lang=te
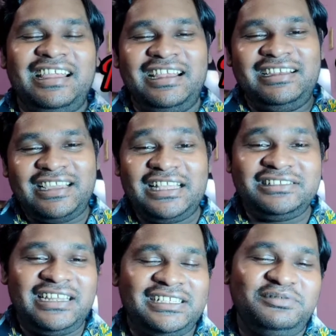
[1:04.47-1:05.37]
అండ్
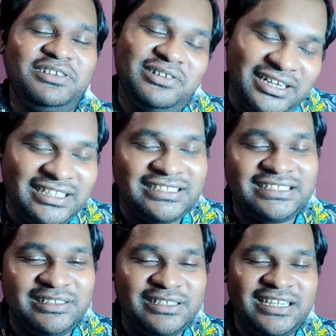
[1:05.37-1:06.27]
క్యాచ్ నెక్స్ట్ వీడియో అంటే దాని
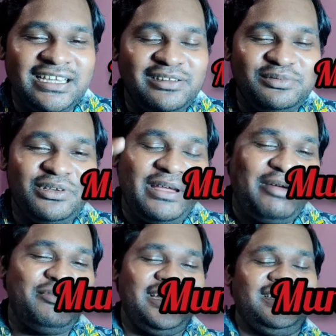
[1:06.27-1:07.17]
జస్ట్ స్టిచ్ చేయకరకు
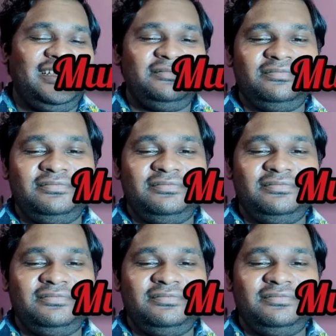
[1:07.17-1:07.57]
అండ్